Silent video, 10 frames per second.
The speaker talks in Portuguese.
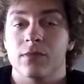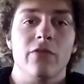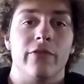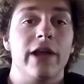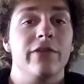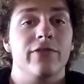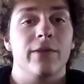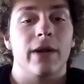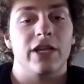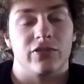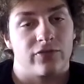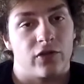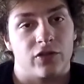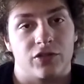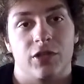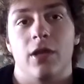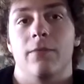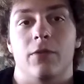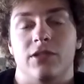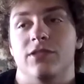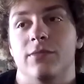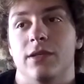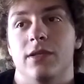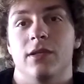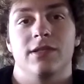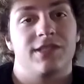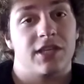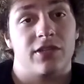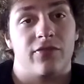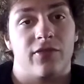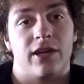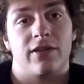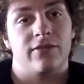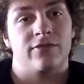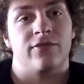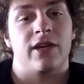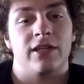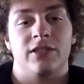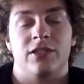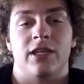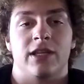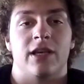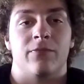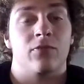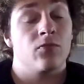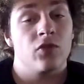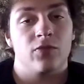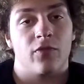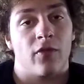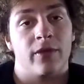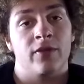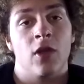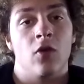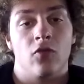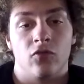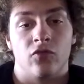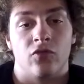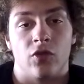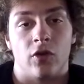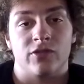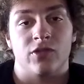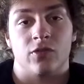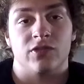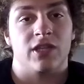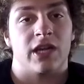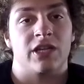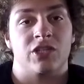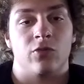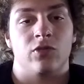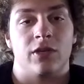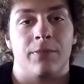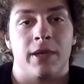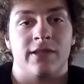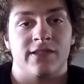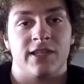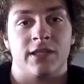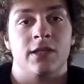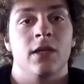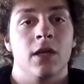Vai haver mais vlogs próxima sexta-feira vai já estar muito provavelmente um vlog se eu conseguir arranjar o tripé, etc.